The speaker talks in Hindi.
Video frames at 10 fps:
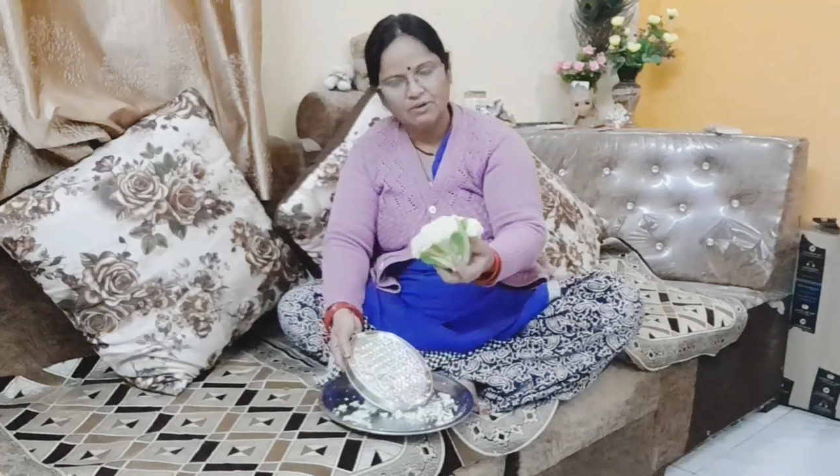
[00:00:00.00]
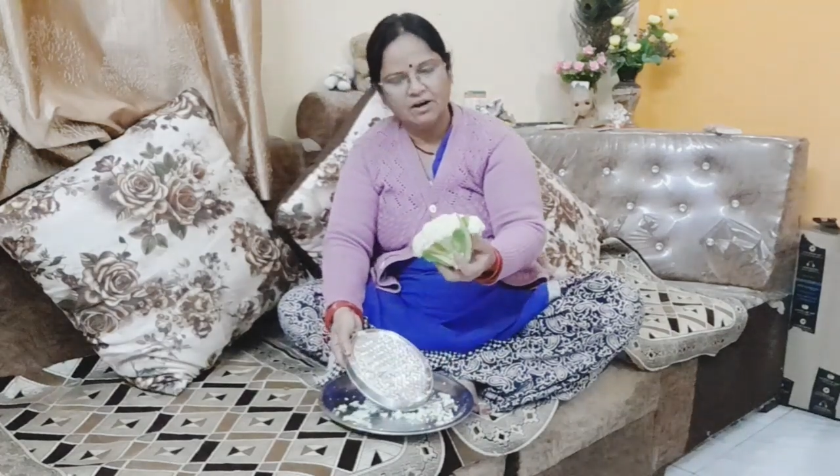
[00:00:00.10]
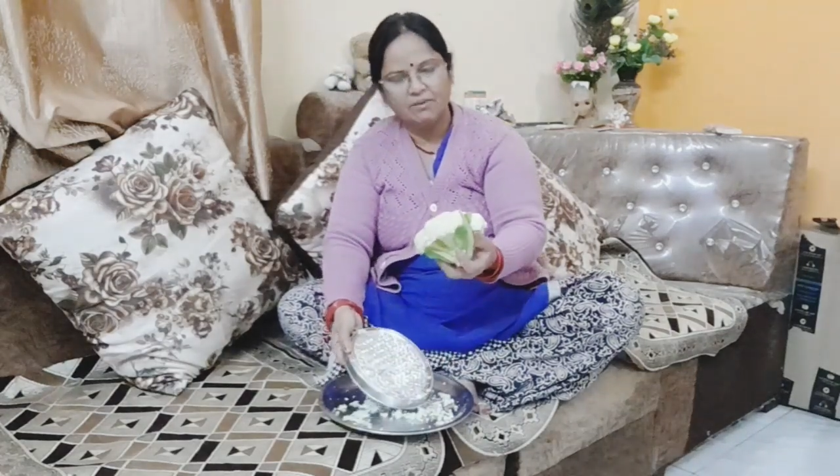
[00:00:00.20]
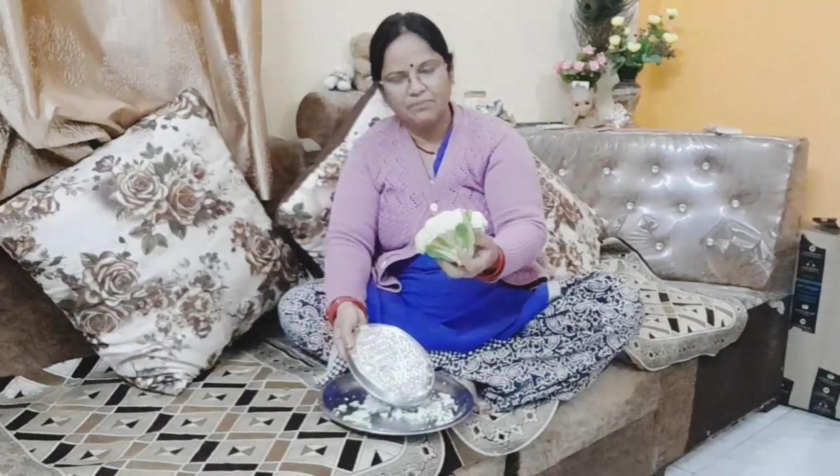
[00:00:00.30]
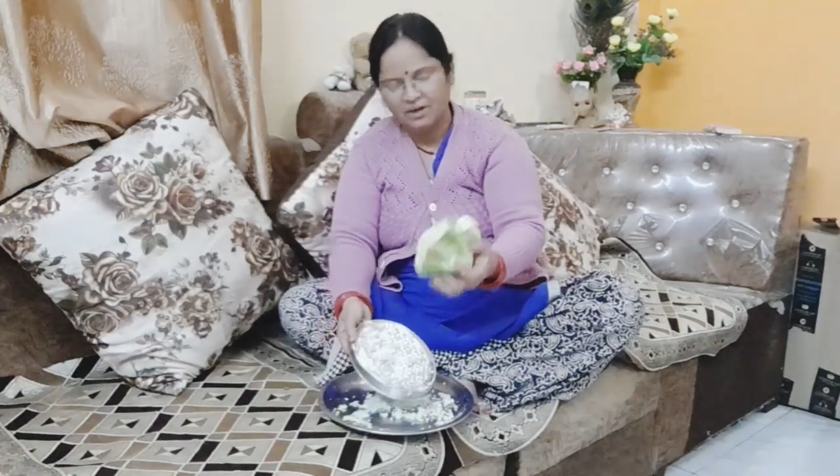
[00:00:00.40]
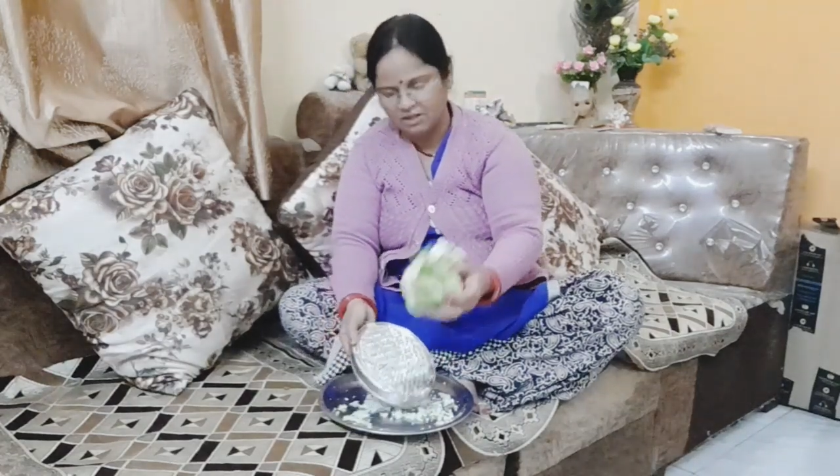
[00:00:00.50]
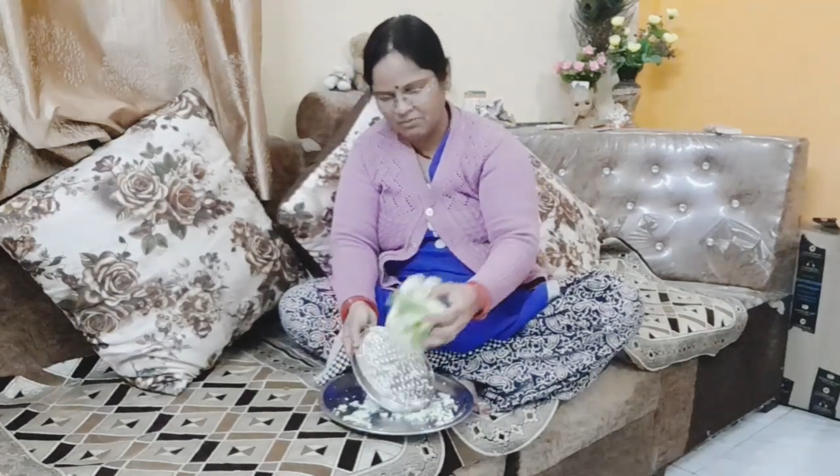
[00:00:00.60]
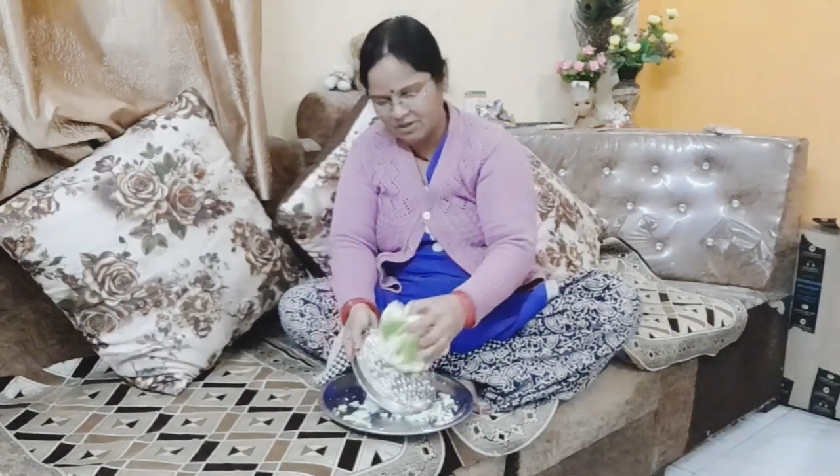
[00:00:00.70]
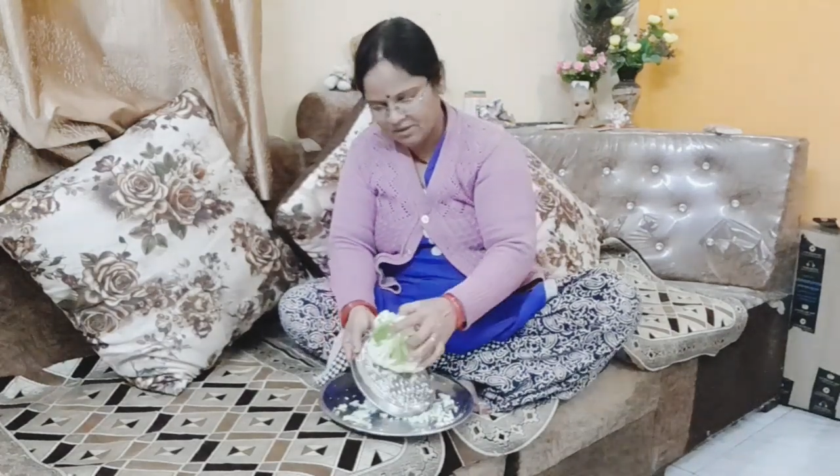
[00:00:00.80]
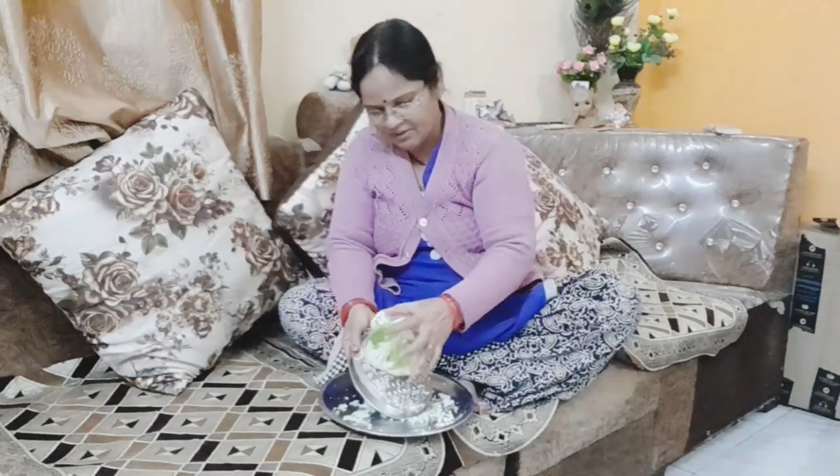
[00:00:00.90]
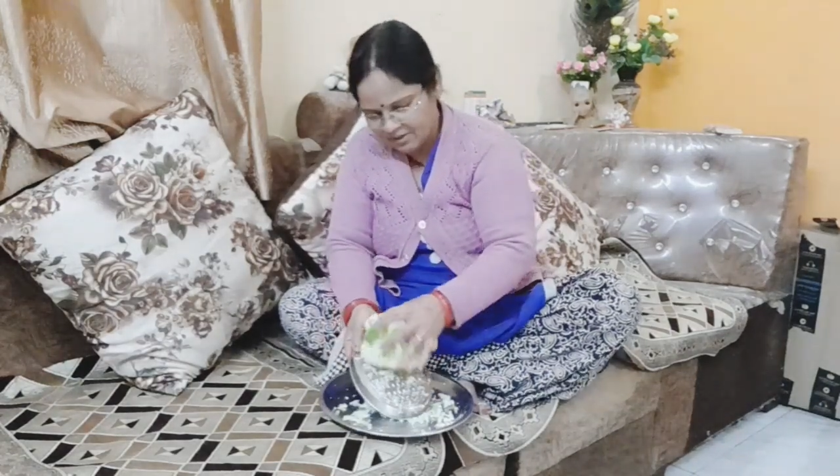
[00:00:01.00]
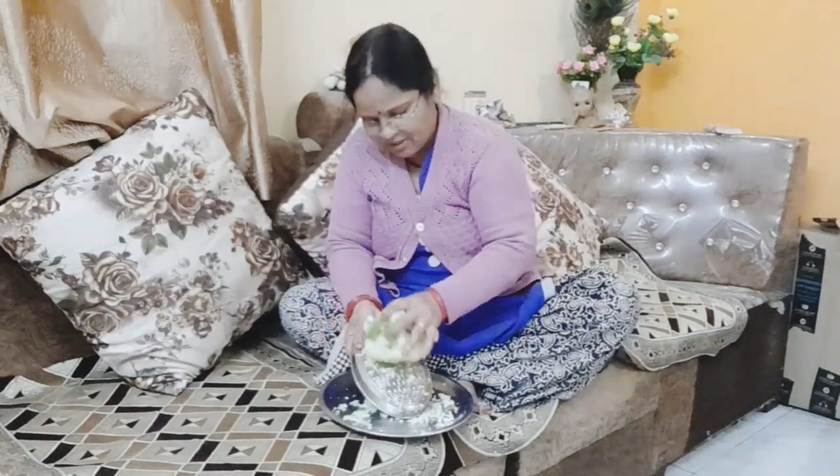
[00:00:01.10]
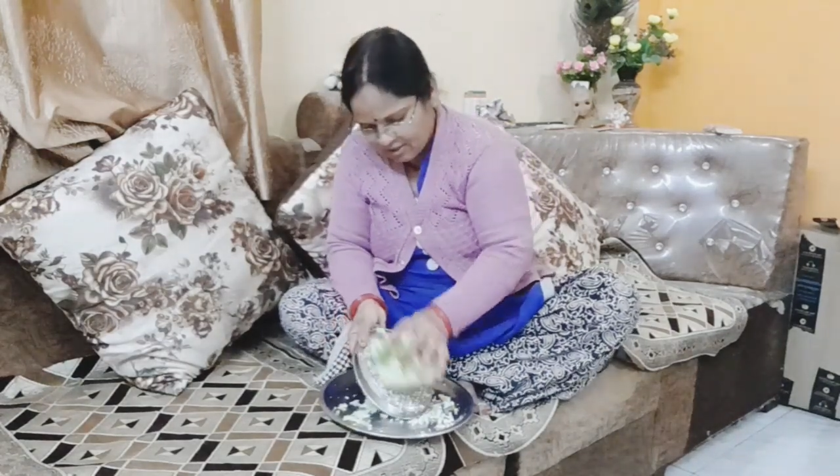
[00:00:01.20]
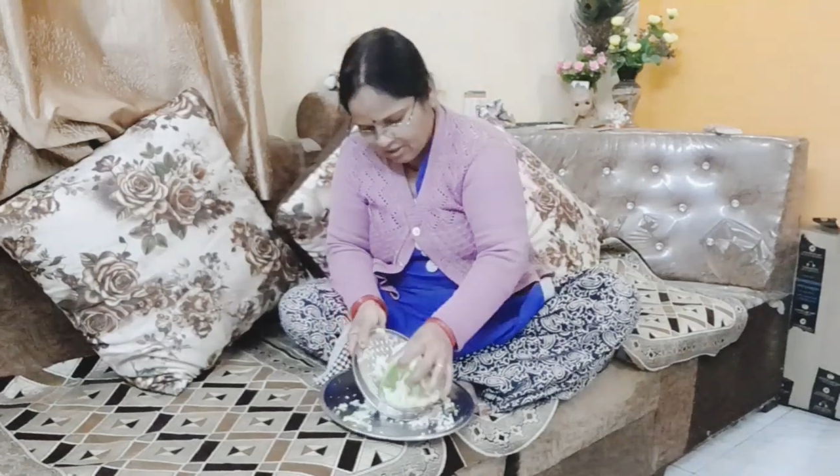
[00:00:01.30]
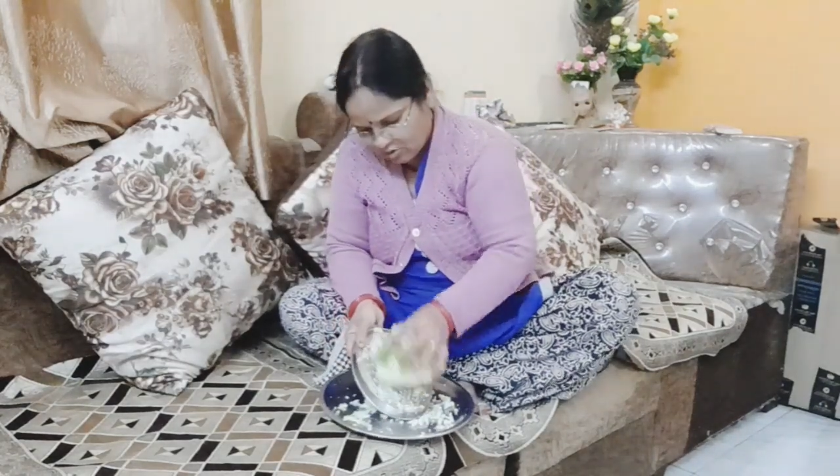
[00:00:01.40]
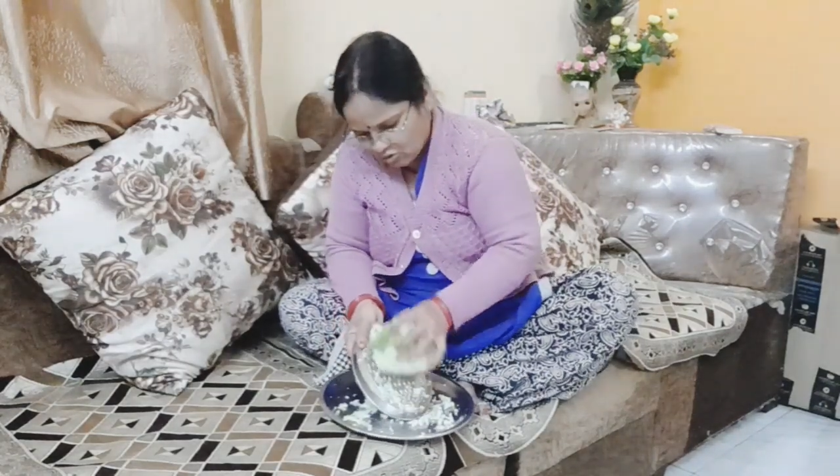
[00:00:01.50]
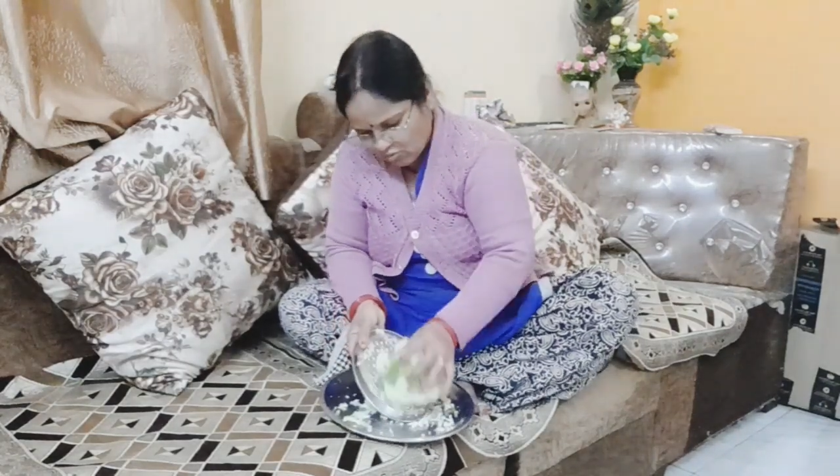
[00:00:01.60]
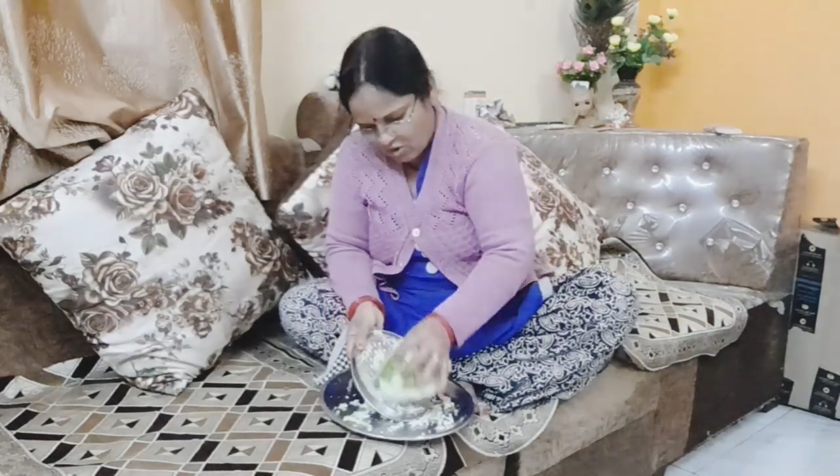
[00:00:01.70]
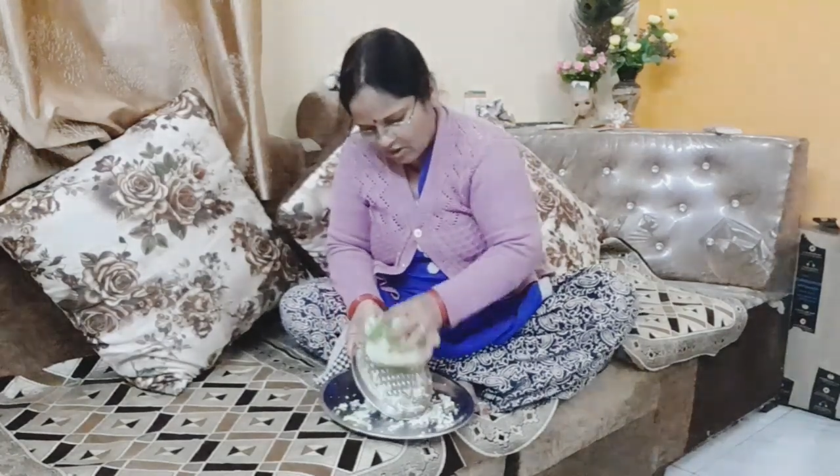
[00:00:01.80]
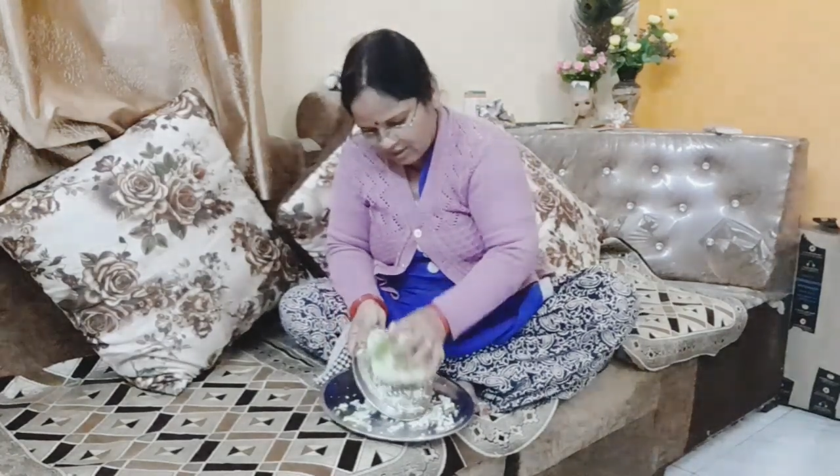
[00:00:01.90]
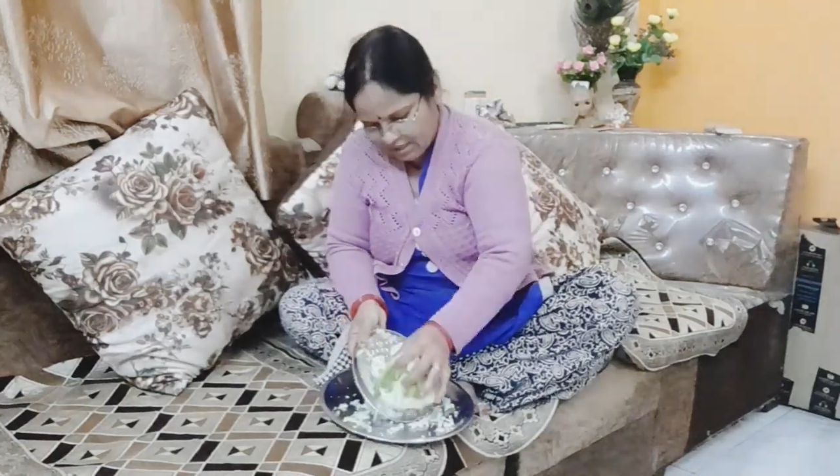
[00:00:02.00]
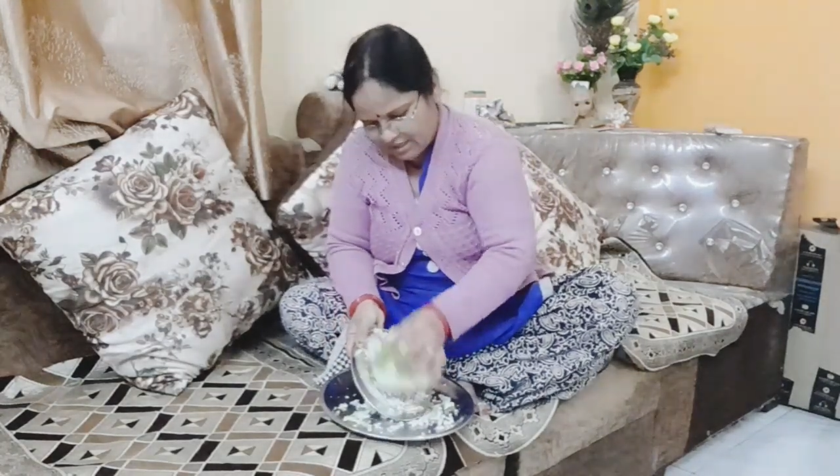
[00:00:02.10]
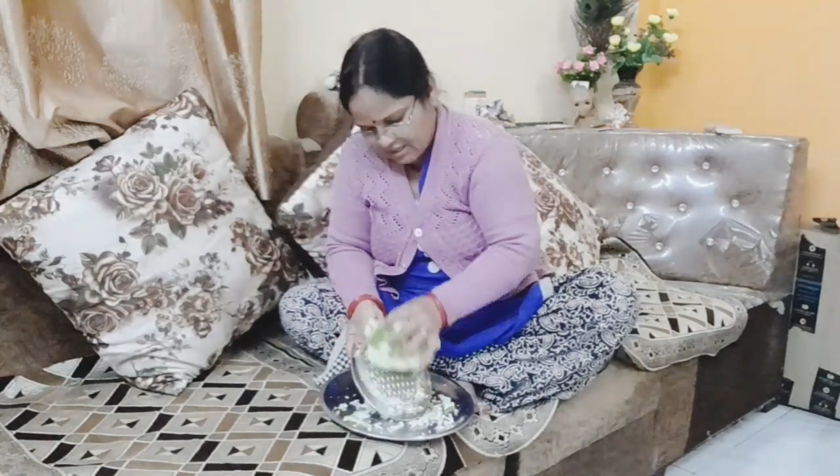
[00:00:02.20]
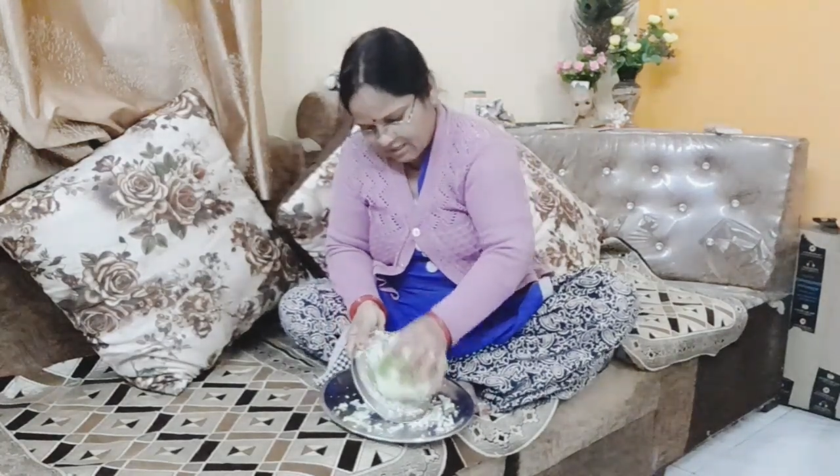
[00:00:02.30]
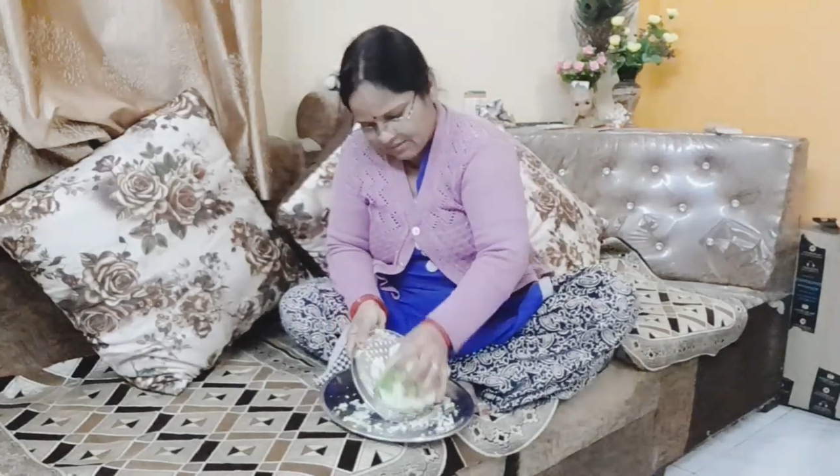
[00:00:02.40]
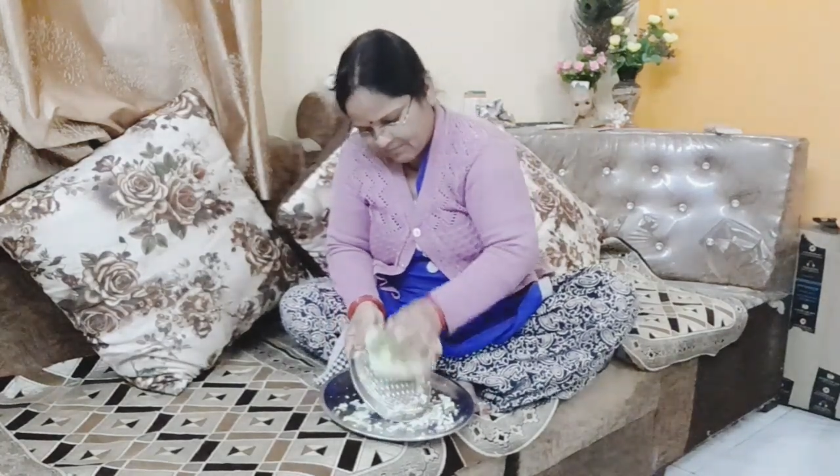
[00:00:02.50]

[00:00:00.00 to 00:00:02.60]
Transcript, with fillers: गर्म पानी में इसको बॉईल कर लिया